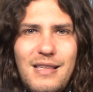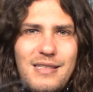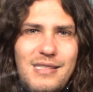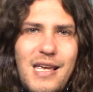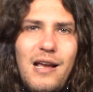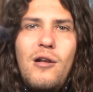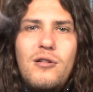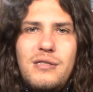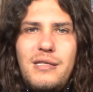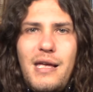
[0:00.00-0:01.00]

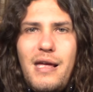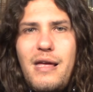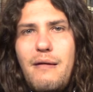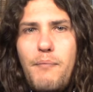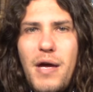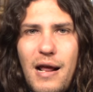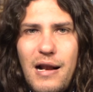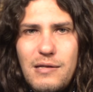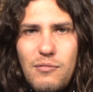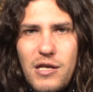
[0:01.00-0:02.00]
siglos de
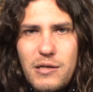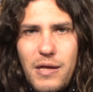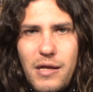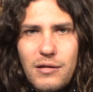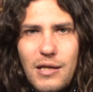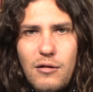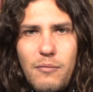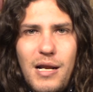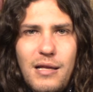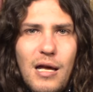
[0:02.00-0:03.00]
imperialismo desmedido tanto
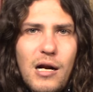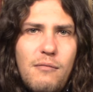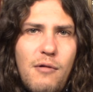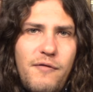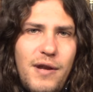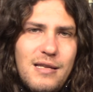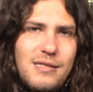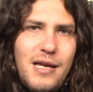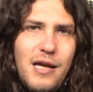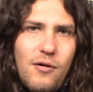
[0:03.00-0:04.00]
militar como
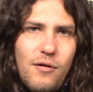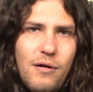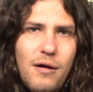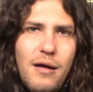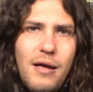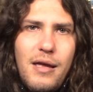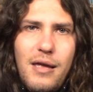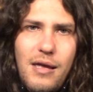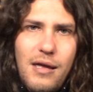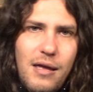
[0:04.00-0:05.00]
financiero
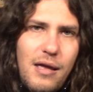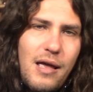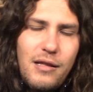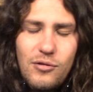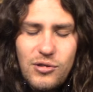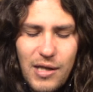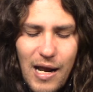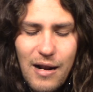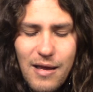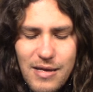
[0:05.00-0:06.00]
e
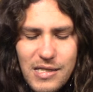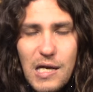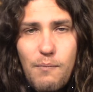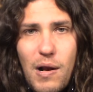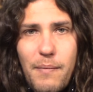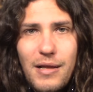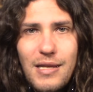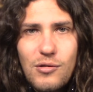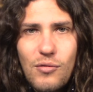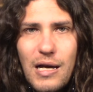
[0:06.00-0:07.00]
industrial, simplemente
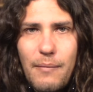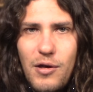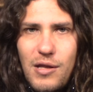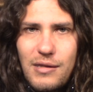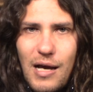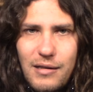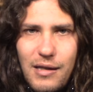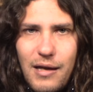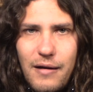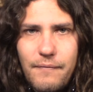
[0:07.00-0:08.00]
es un cambio de
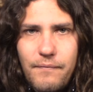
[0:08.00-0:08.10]
táctica.